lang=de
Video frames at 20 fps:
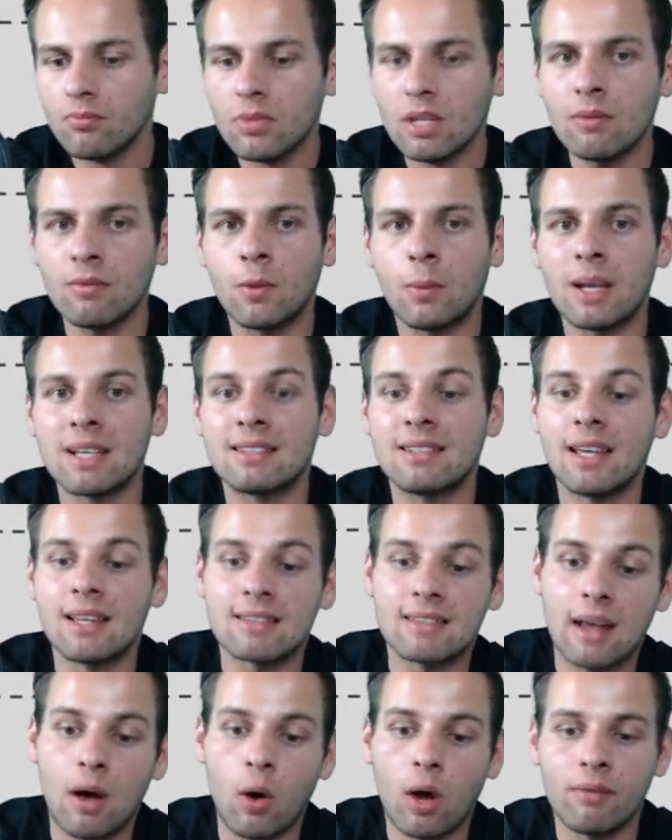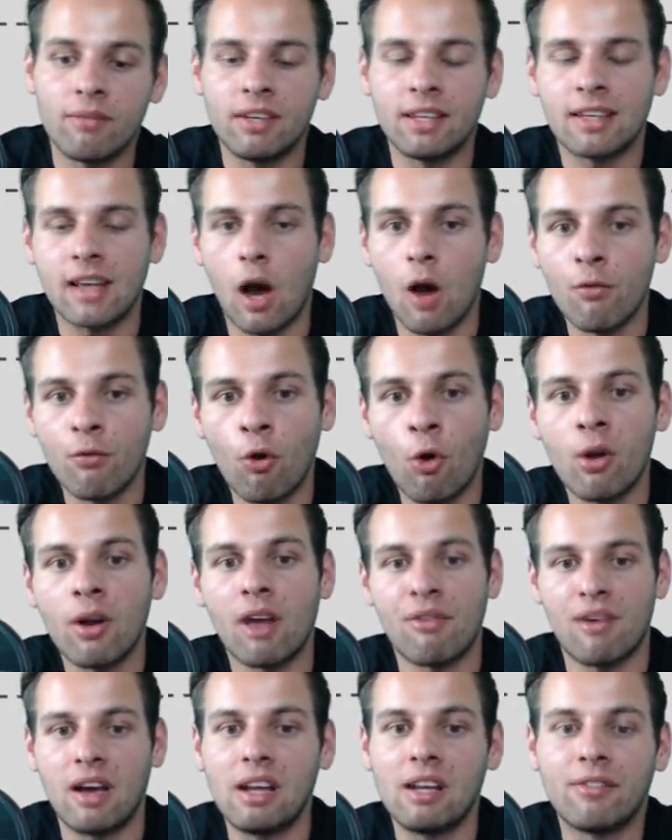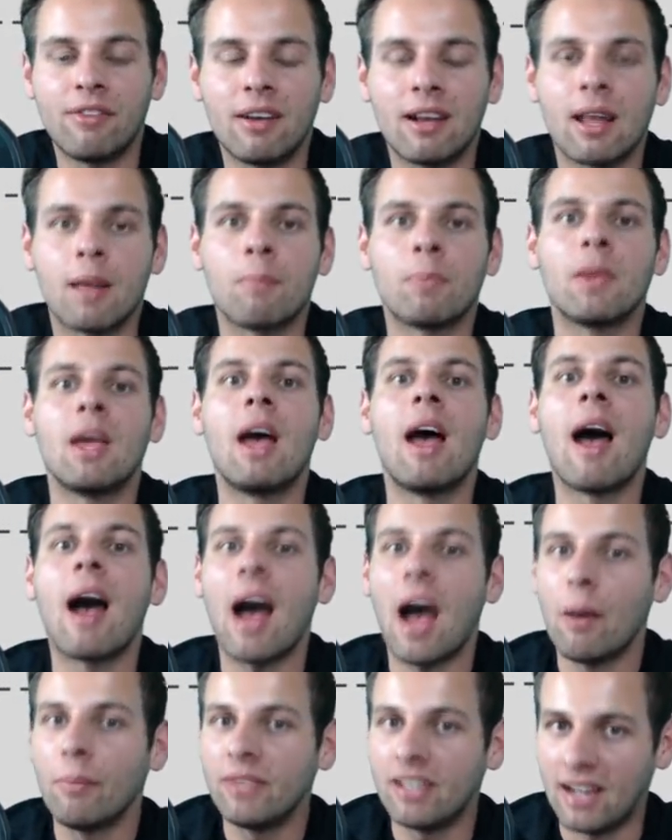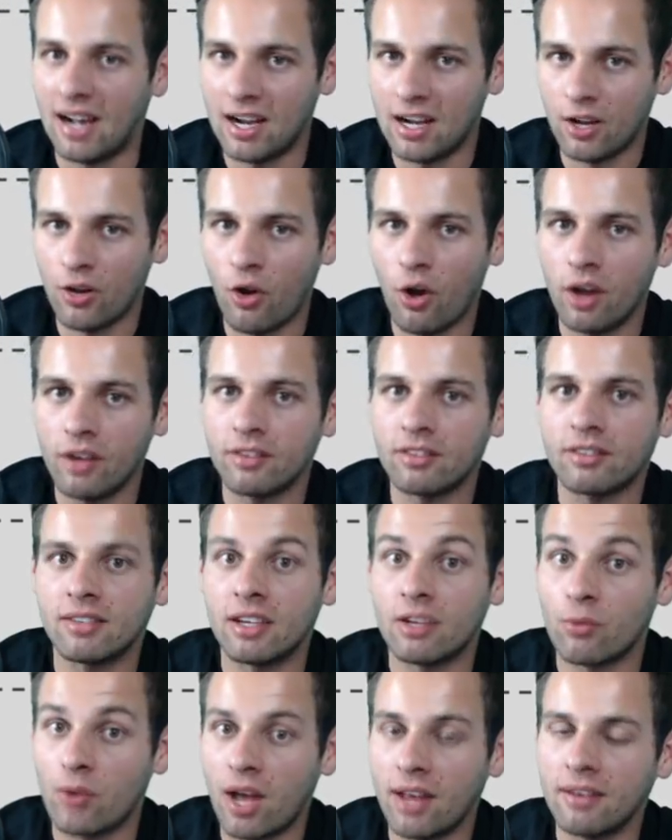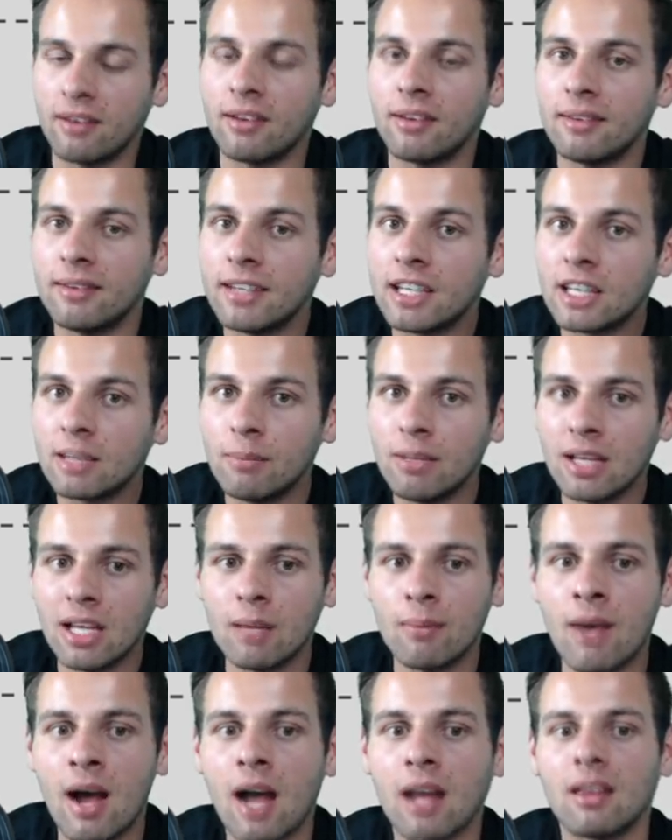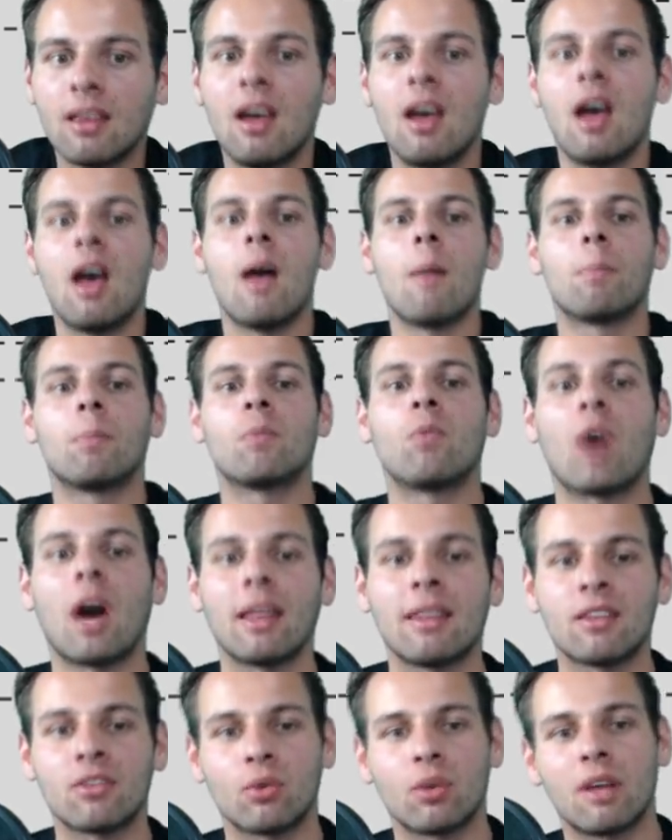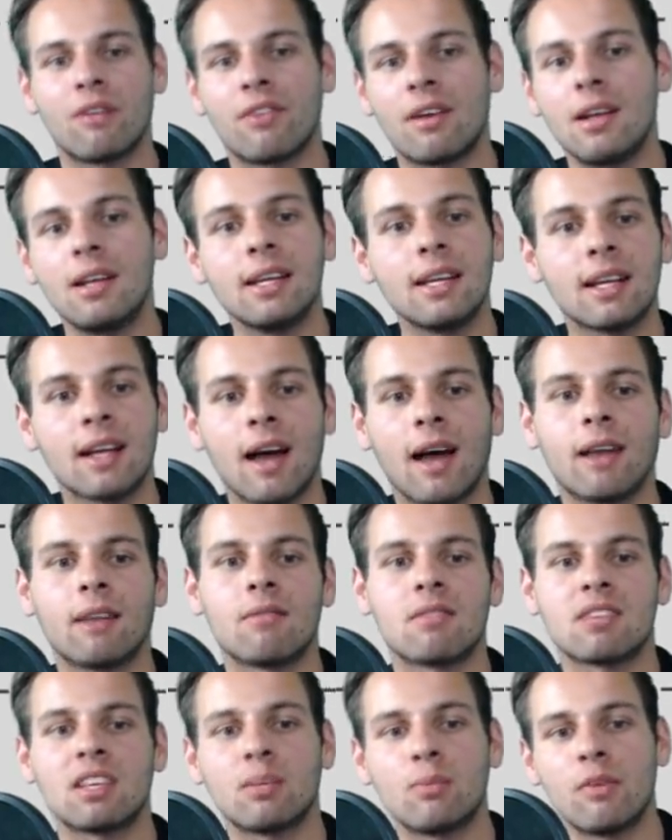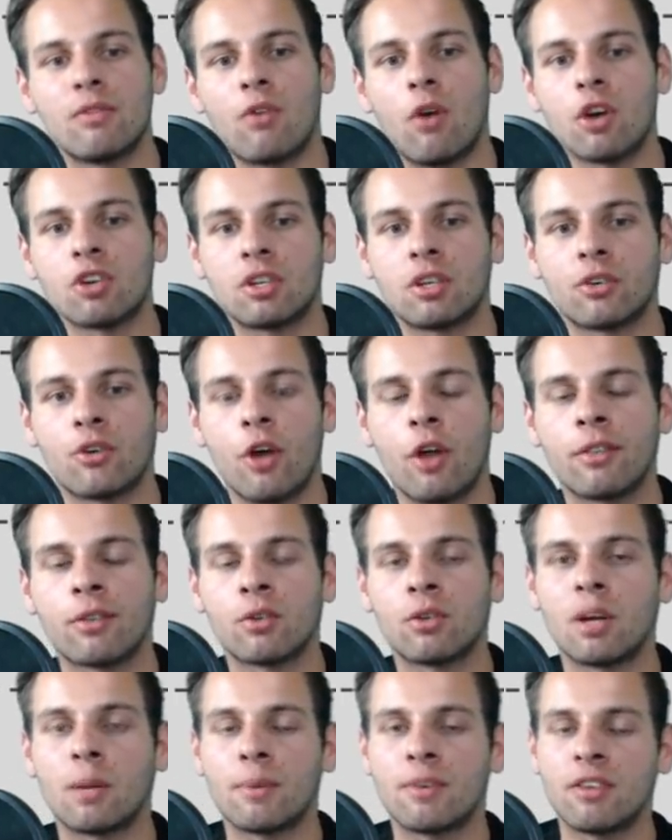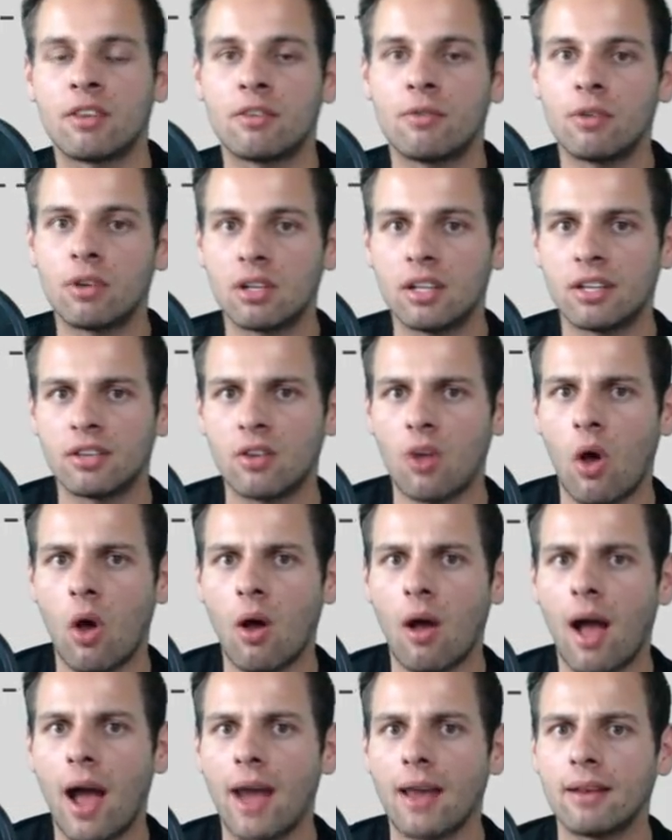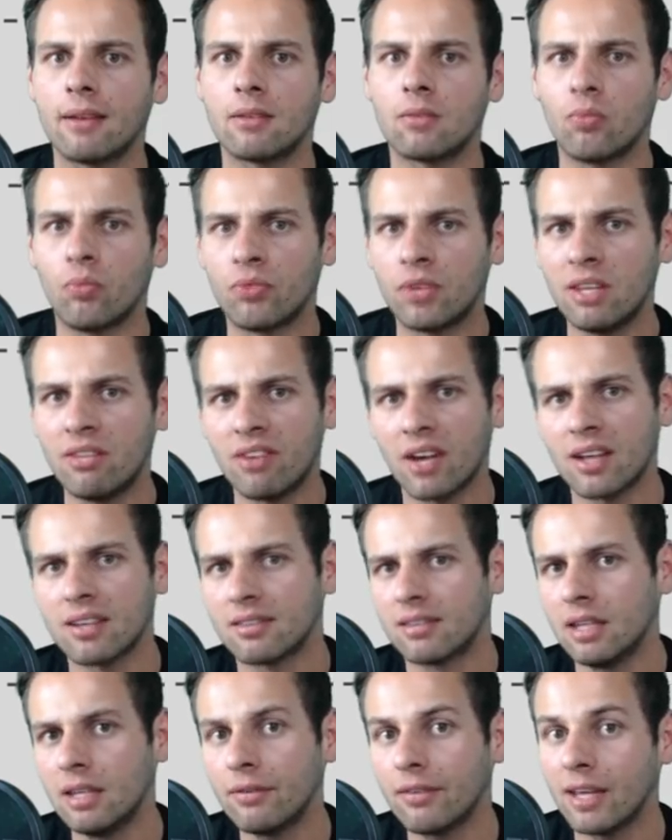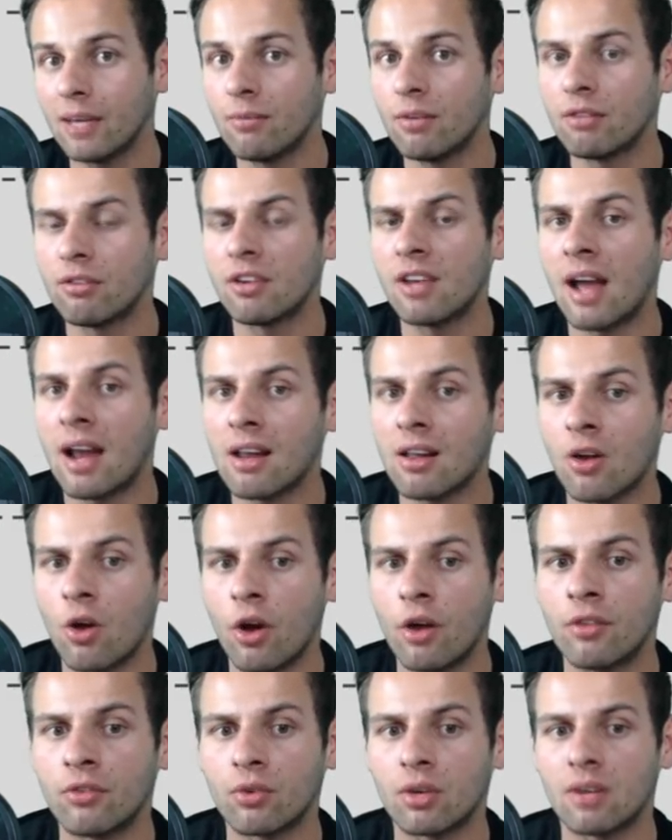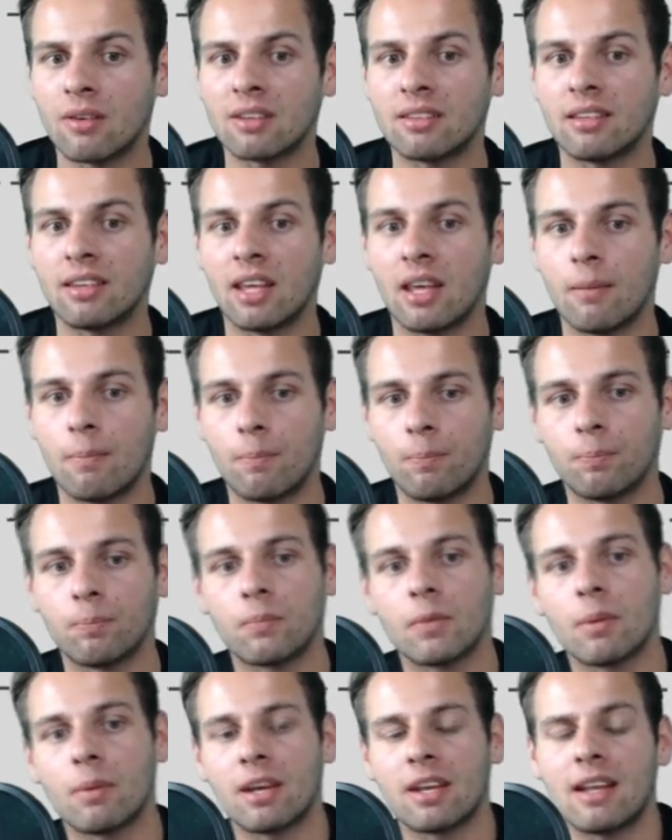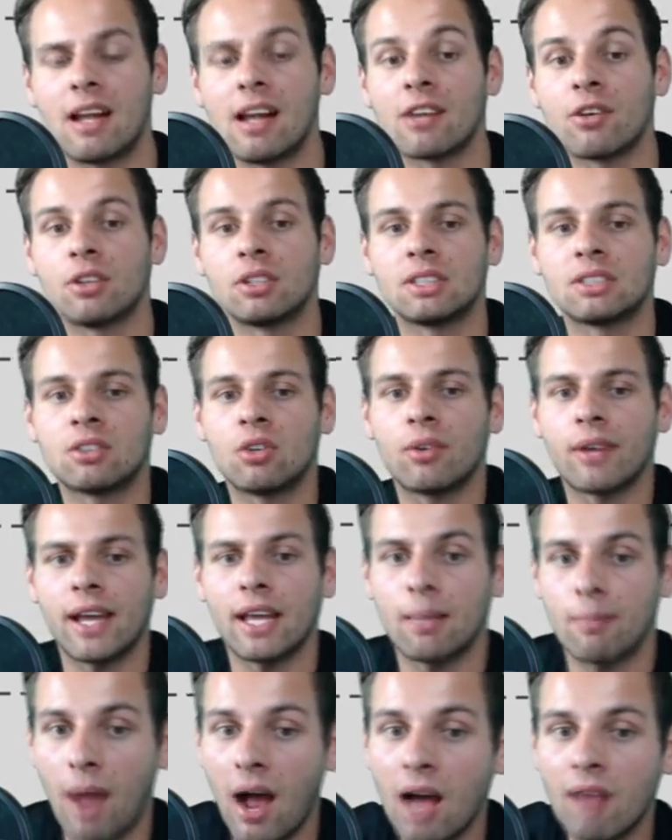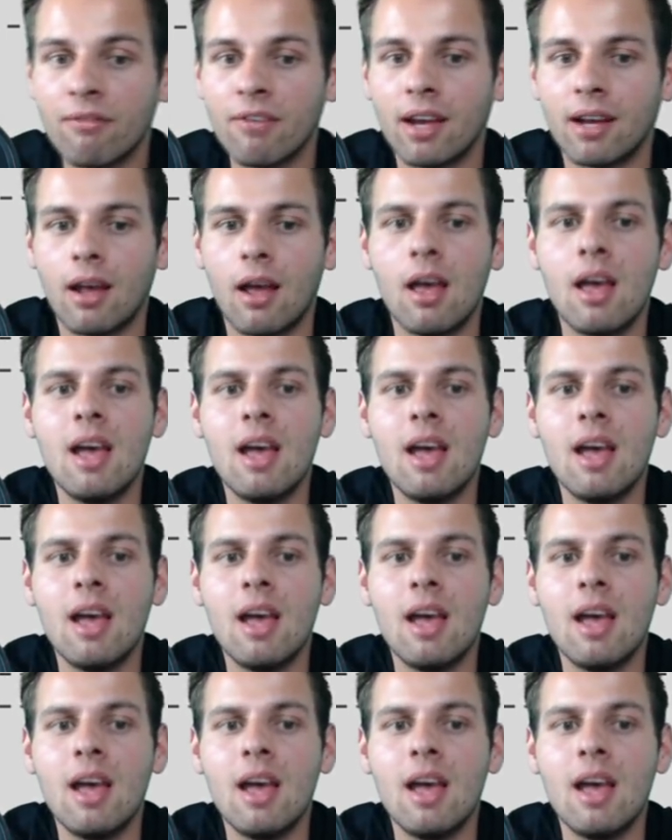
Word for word: Wobei sie jetzt auch ein wenig aufholen. Auf alle Fälle haben die Altcoins den Run nicht mitgemacht. Woran das ungefähr liegen kann, was ich mir vorstellen könnte und ob es jetzt wirklich noch ein tieferes Tief geben wird für die Altcoins oder was ich eben oder in allen Konzepten konkret machen werde,